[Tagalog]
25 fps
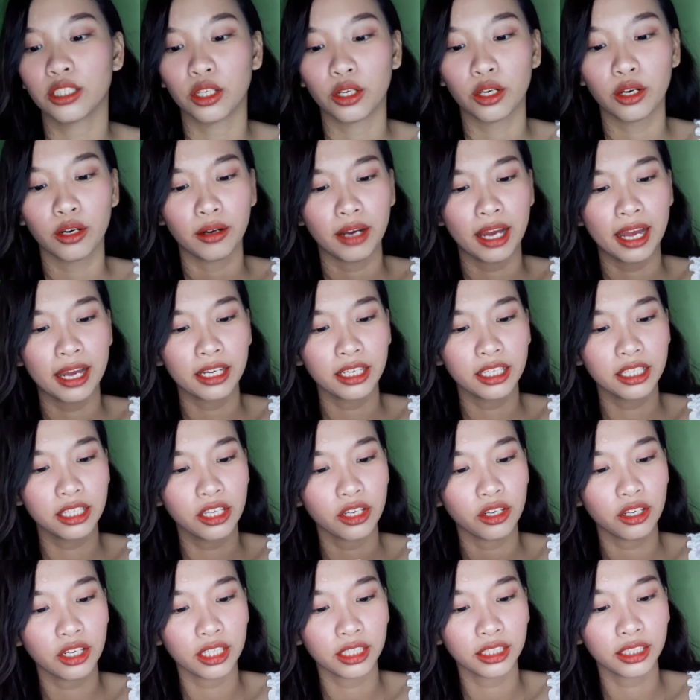So, ang
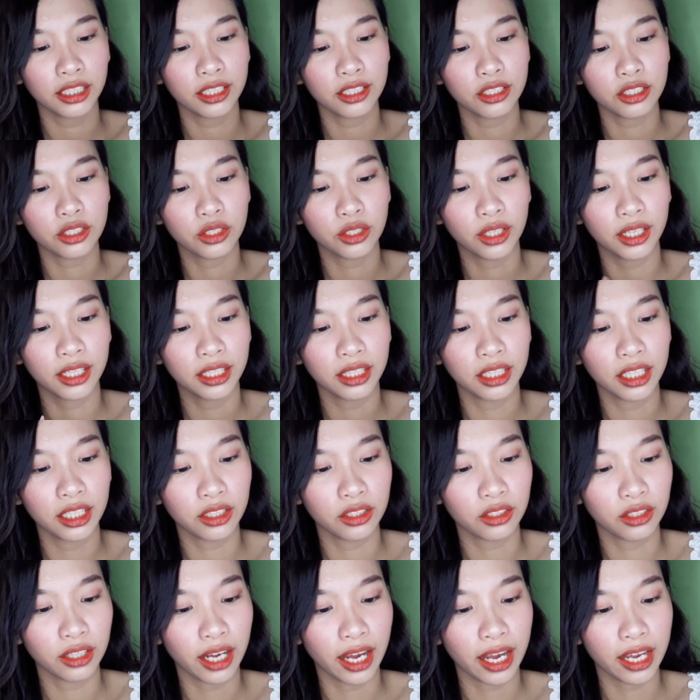hindi ko lang nagustuhan
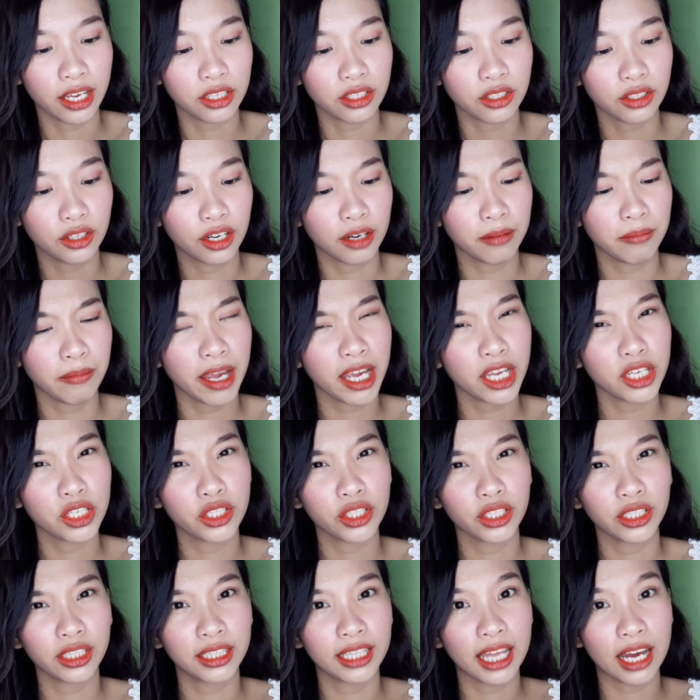dito guys, or
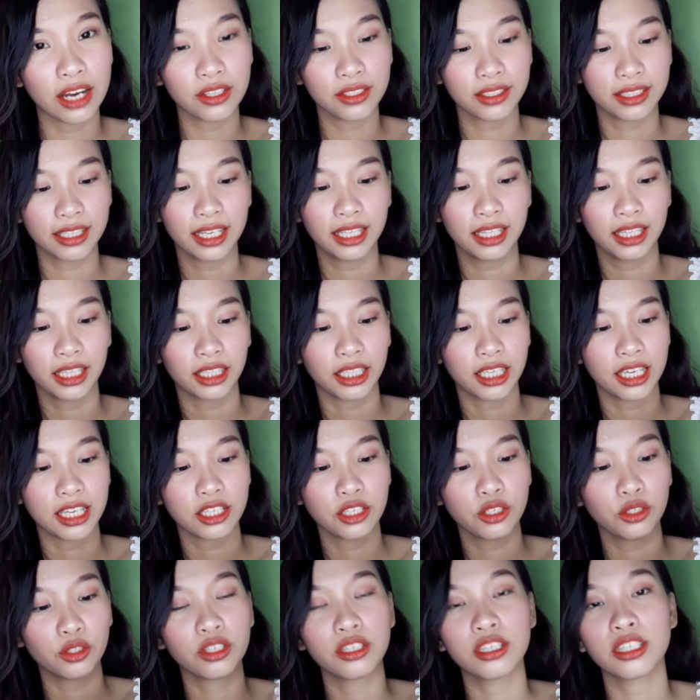medyo downside lang
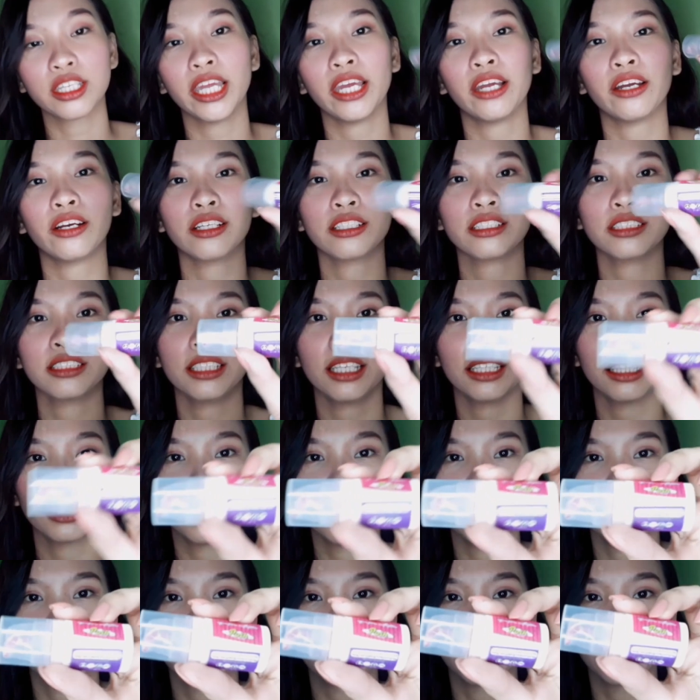is yung stickers niya
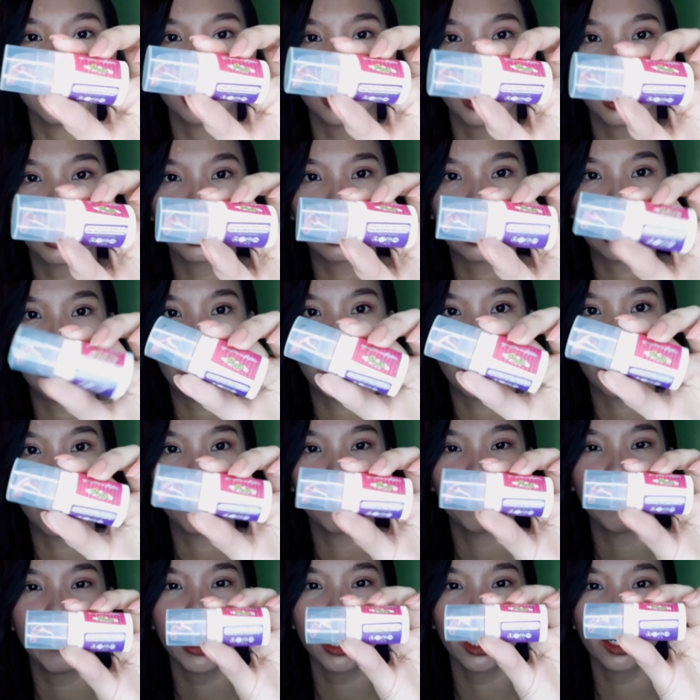talaga
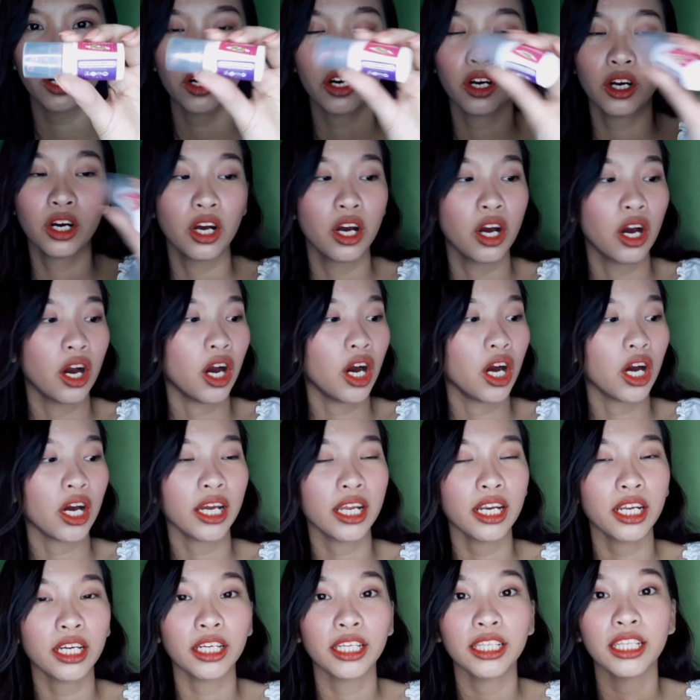natatanggal. Pero,
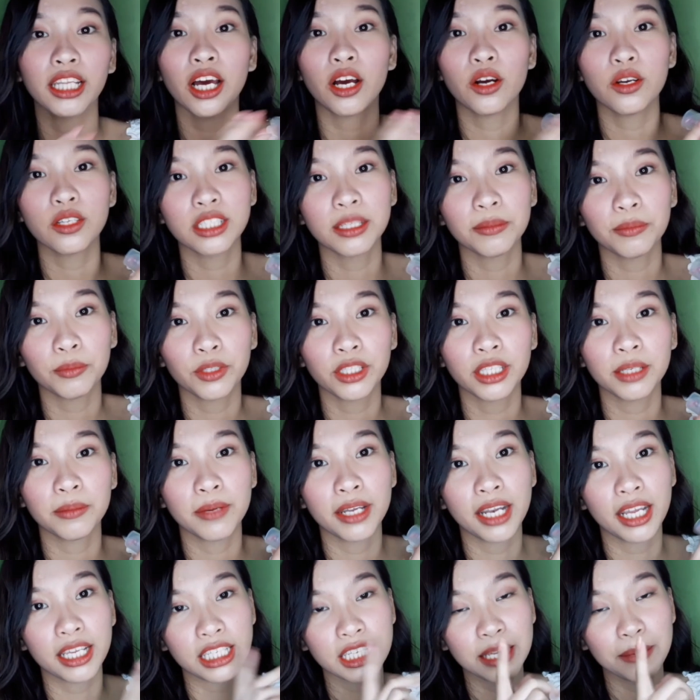okay lang yun, nakausap ko
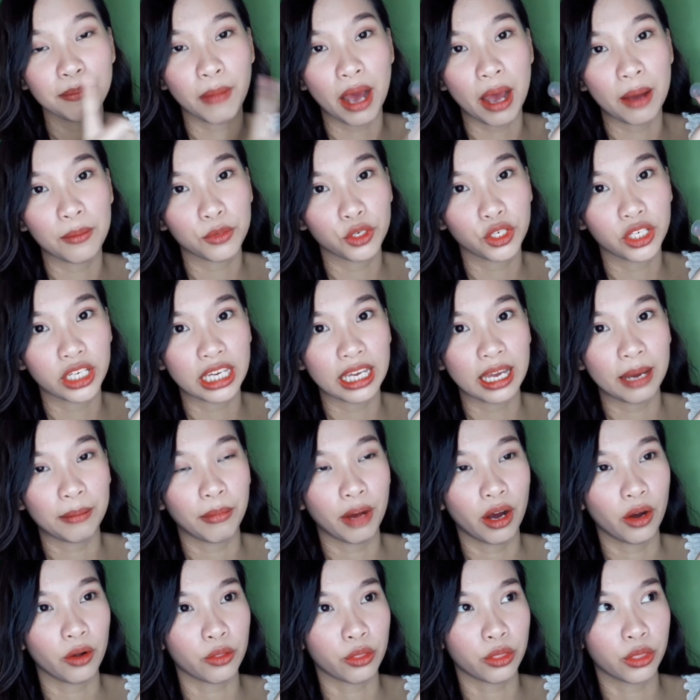naman na si Mamshi
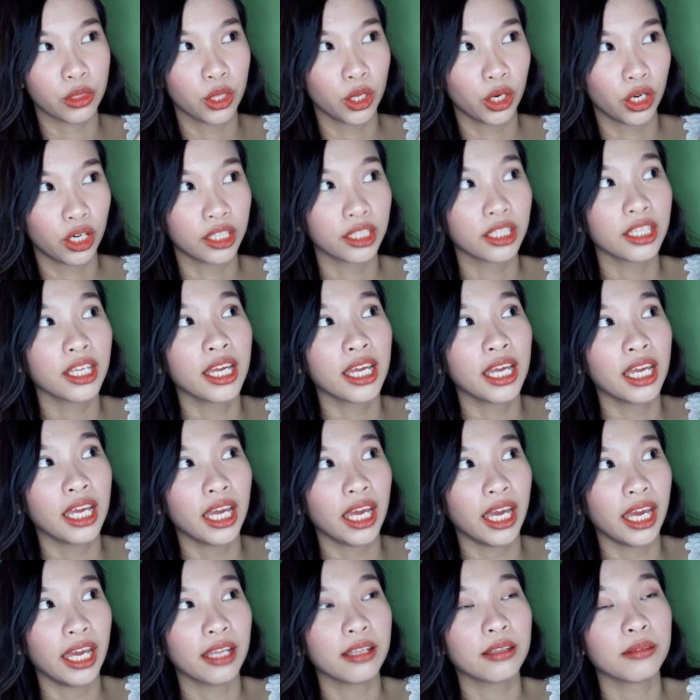about don
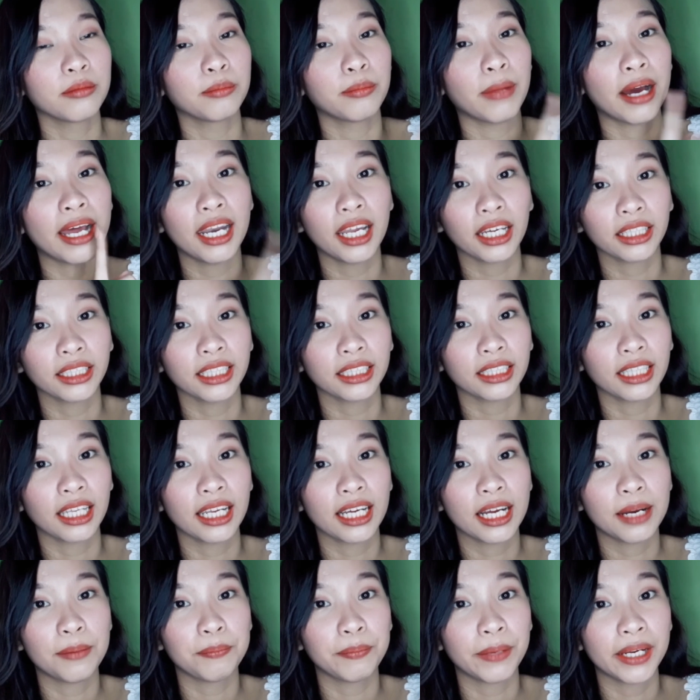And balak niya
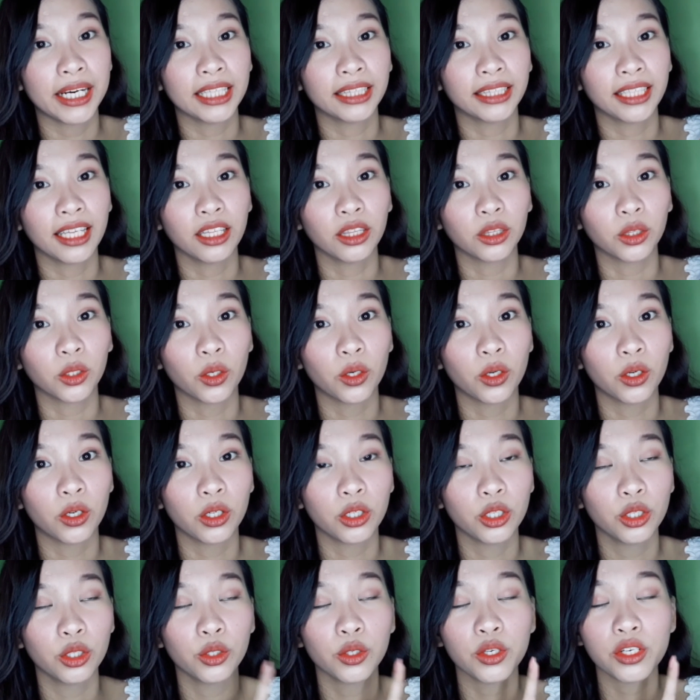talagang palitan
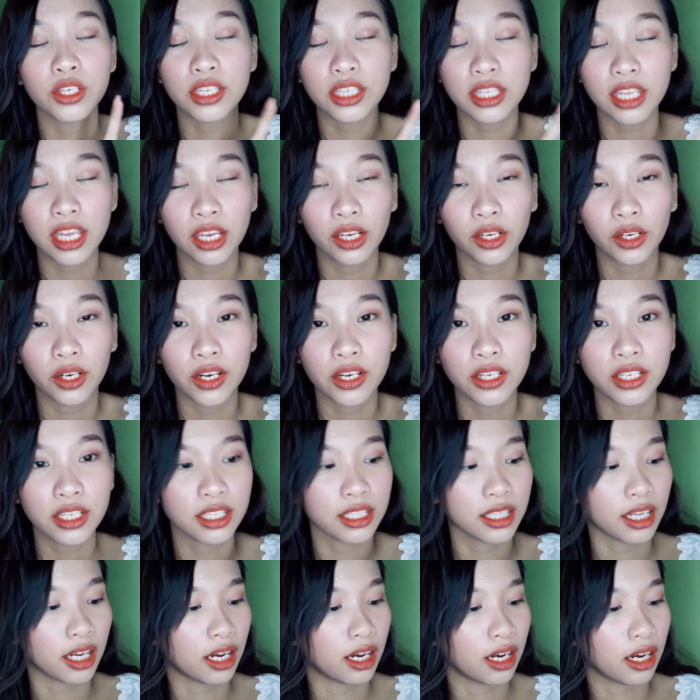to, yung stickers
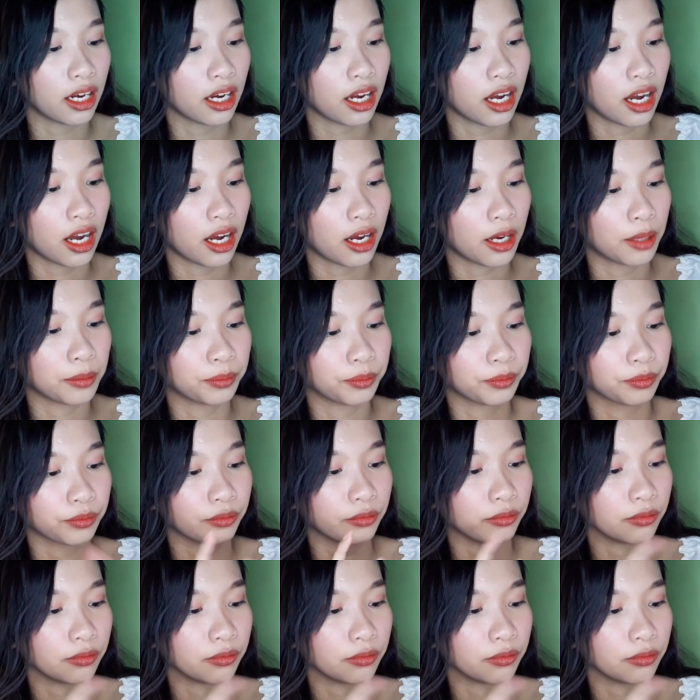ng um,